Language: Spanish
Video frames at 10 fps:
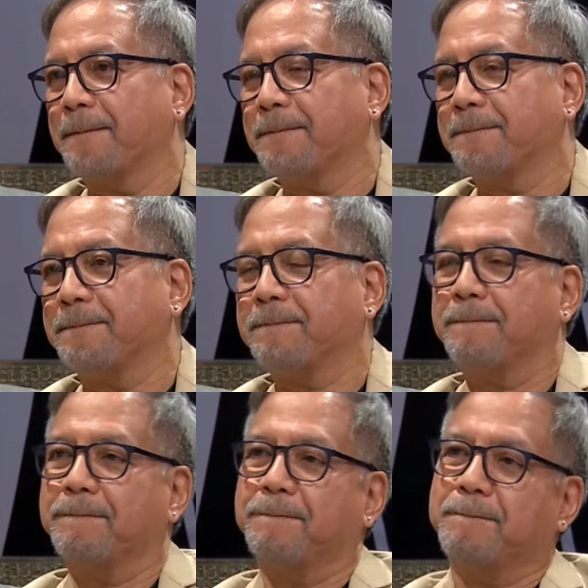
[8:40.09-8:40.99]
ganaste
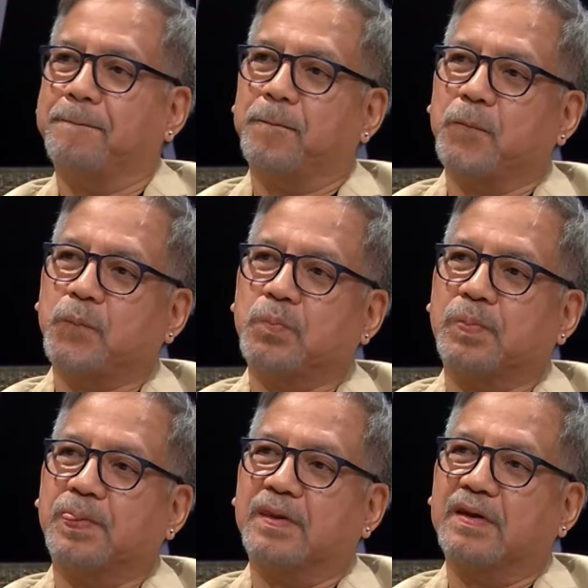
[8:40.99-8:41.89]
producción de
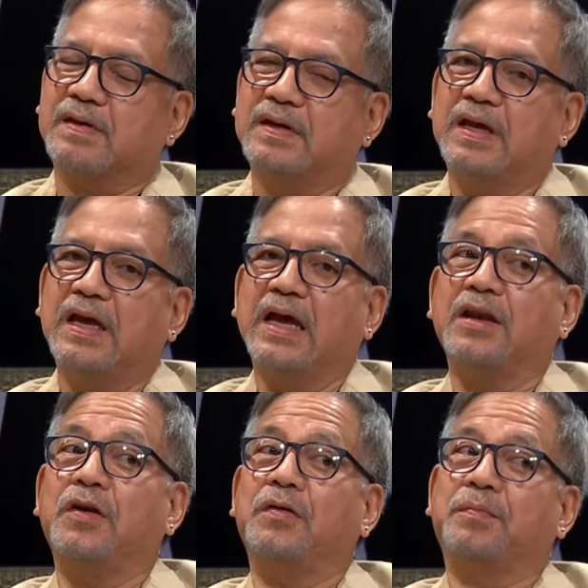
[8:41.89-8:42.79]
jazz o
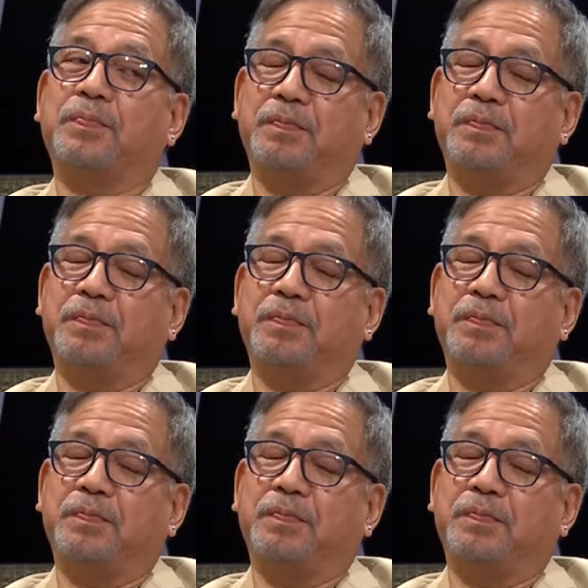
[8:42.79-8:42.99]
producción